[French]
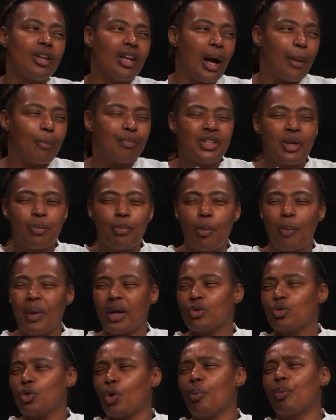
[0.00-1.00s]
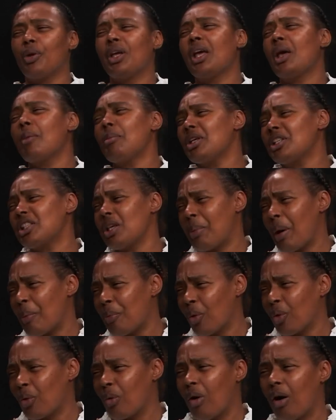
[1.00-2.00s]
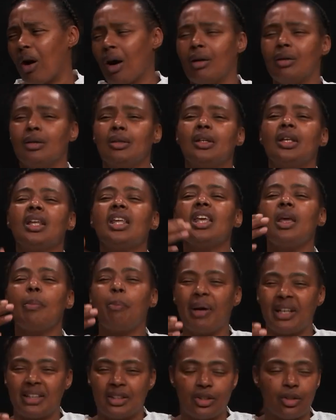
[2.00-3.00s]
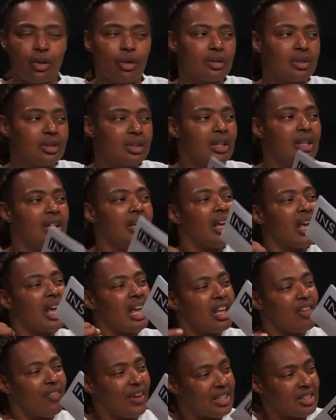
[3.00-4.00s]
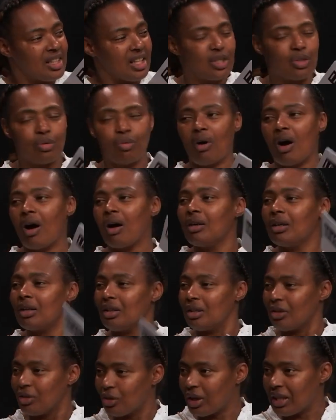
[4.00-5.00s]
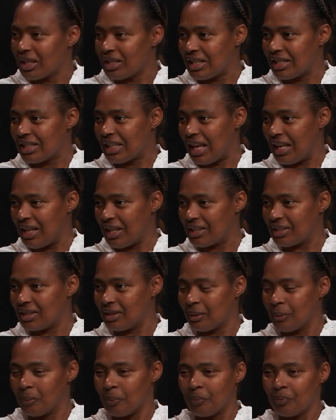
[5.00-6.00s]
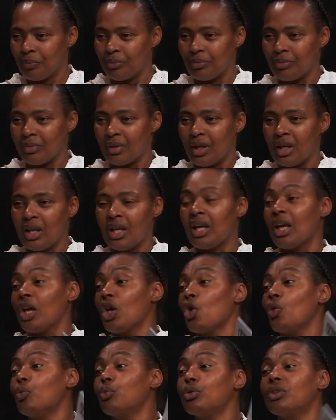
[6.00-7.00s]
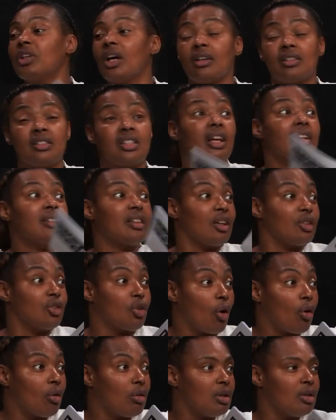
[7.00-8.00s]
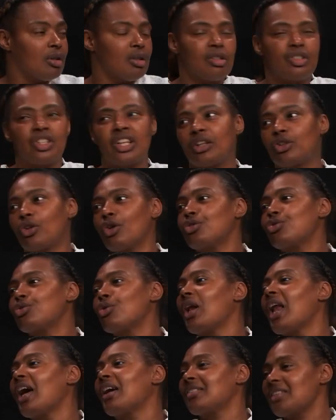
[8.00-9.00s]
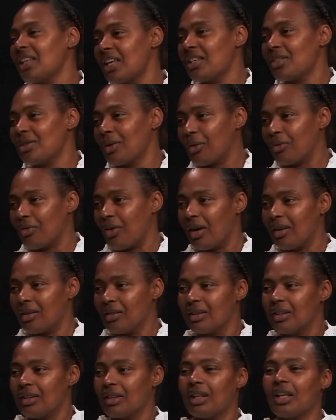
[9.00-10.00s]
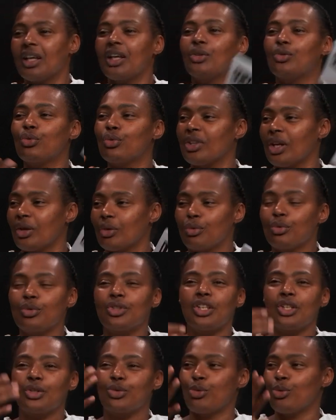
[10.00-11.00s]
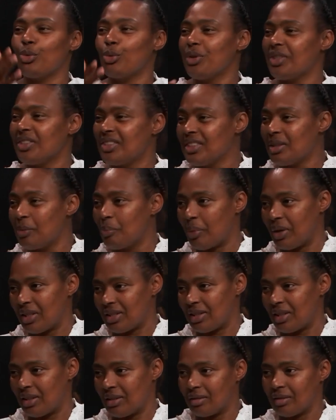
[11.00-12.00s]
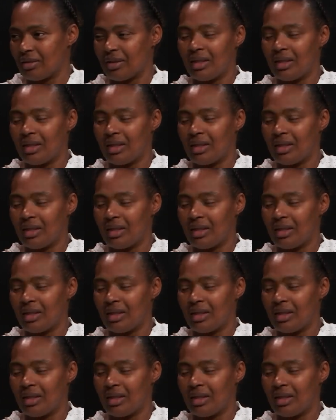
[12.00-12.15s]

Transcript: est un petit peu perturbé, mais il ne sait pas pourquoi il patiente et il va s'asseoir dans les escaliers. Et au bout d'un certain temps, Satan se lasse et s'en va. Et tout d'un coup, Jésus lui dit de passer.